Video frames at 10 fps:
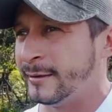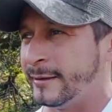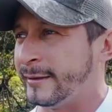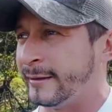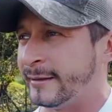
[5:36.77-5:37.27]

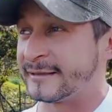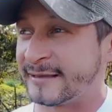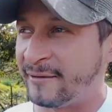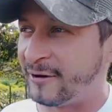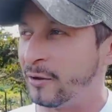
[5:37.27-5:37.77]
eh,
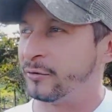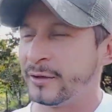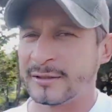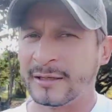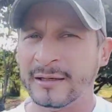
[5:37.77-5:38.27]

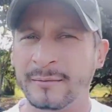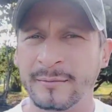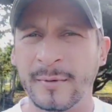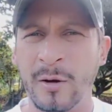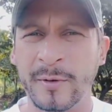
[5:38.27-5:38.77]
estafadores, serían
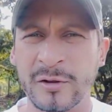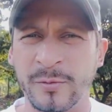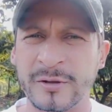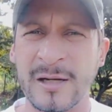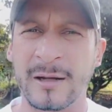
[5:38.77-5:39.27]
más o menos
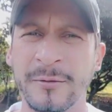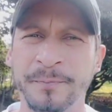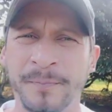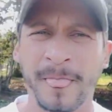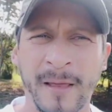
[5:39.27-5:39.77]
por ese lado
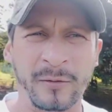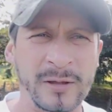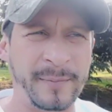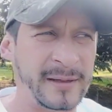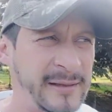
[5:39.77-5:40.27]

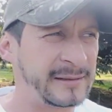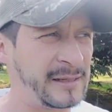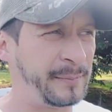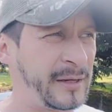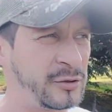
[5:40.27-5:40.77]
ultipasa que esa
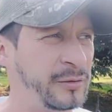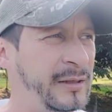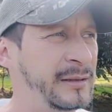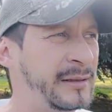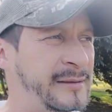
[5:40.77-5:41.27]

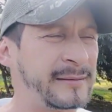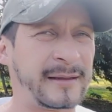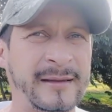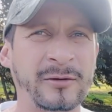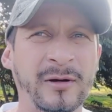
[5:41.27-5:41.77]
persona está
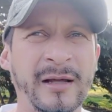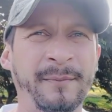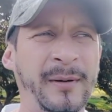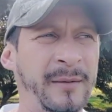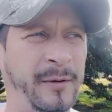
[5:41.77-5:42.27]
tratando el
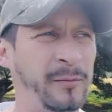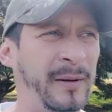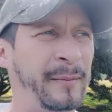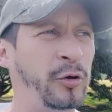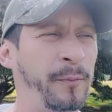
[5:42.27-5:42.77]
ejemplar, pero
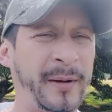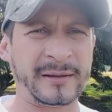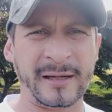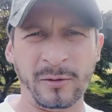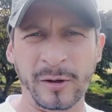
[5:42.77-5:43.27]
para no
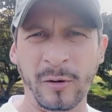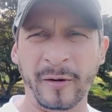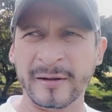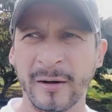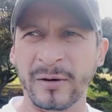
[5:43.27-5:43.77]
perderlo, y a
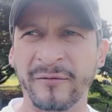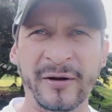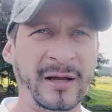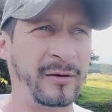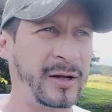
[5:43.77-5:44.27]
vender a una
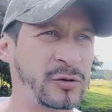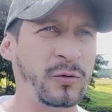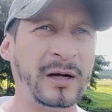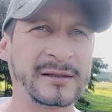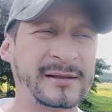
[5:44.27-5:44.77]
feria, una
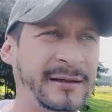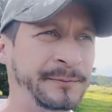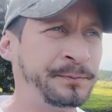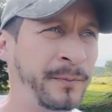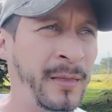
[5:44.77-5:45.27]
subasta
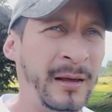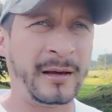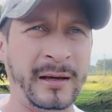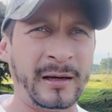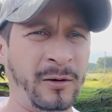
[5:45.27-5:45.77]

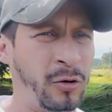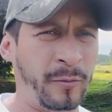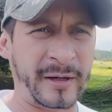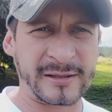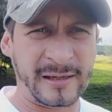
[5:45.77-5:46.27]
eh, o
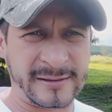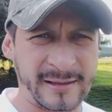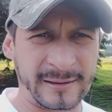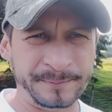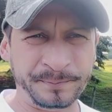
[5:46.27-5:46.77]
comercializarla.